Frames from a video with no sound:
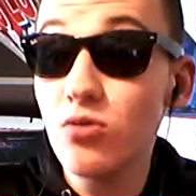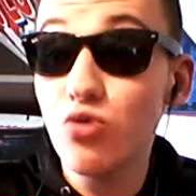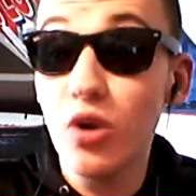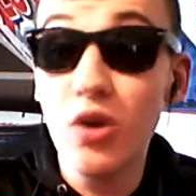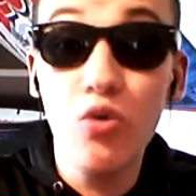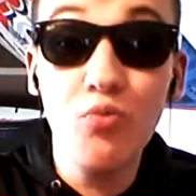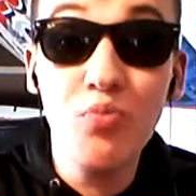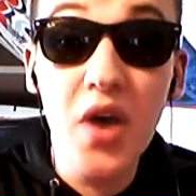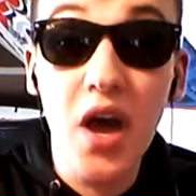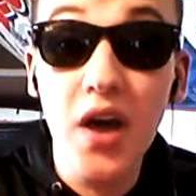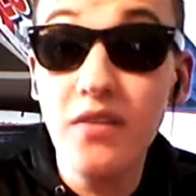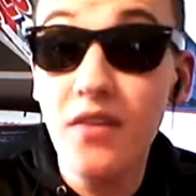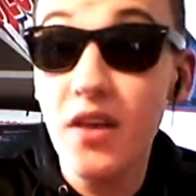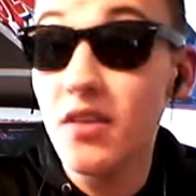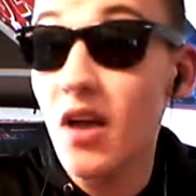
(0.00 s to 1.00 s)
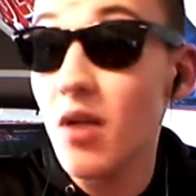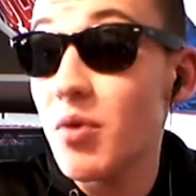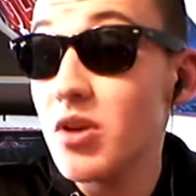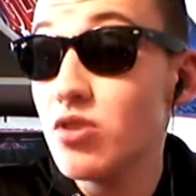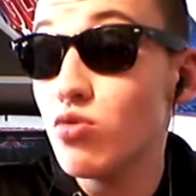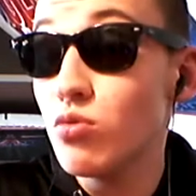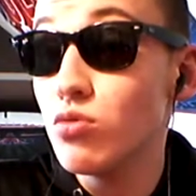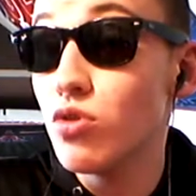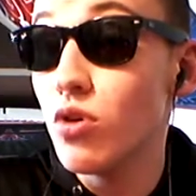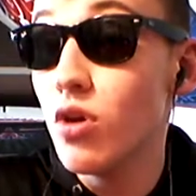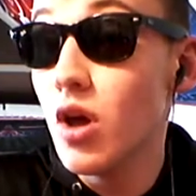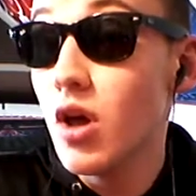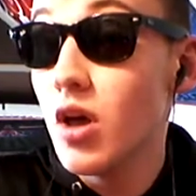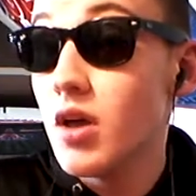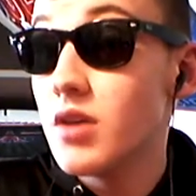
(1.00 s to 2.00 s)
sur les coups de pied arrêtés, t'as l'impression que
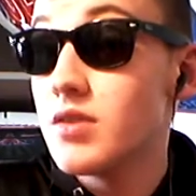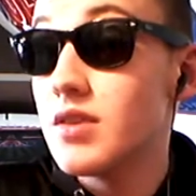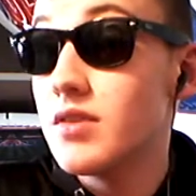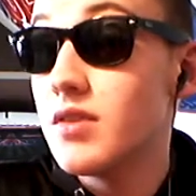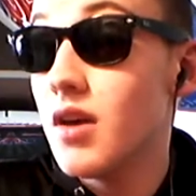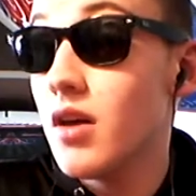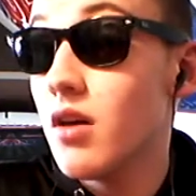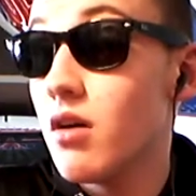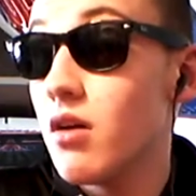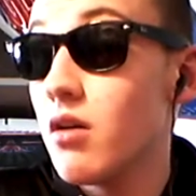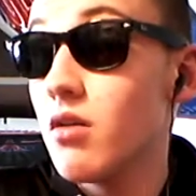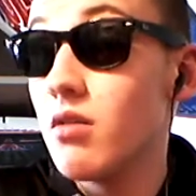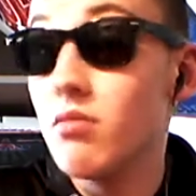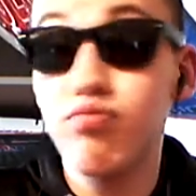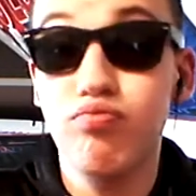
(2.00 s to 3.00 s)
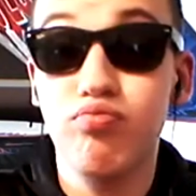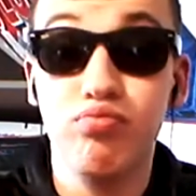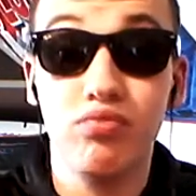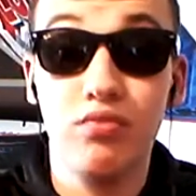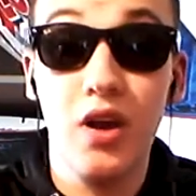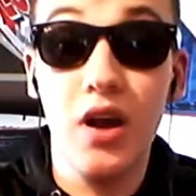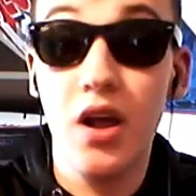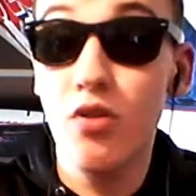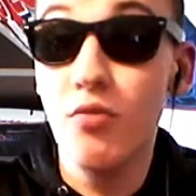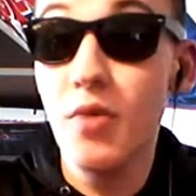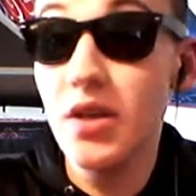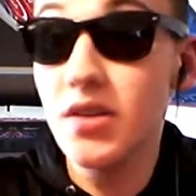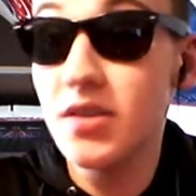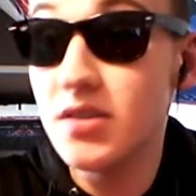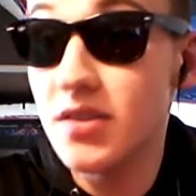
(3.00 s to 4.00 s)
c'était euh, voilà le
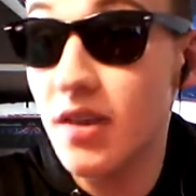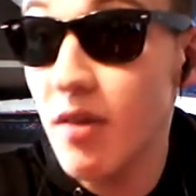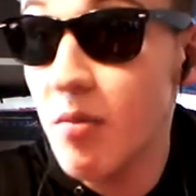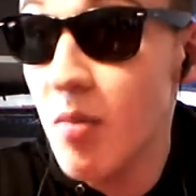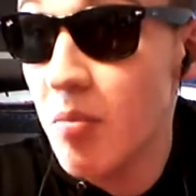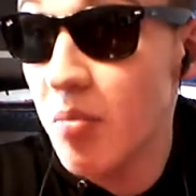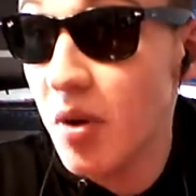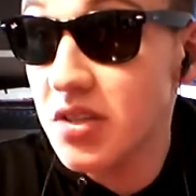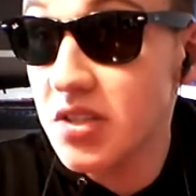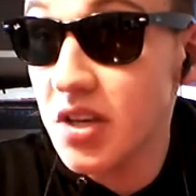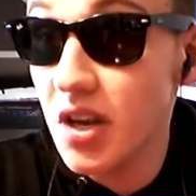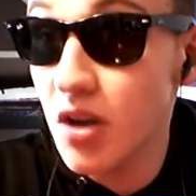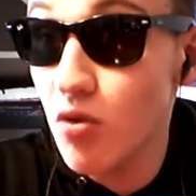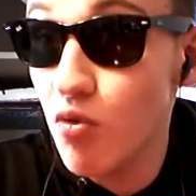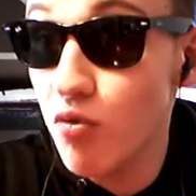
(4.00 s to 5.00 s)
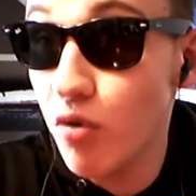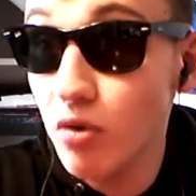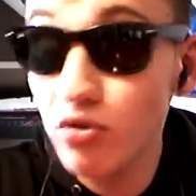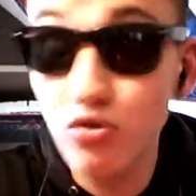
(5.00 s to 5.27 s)
mec il savait même pas tirer les coups francs.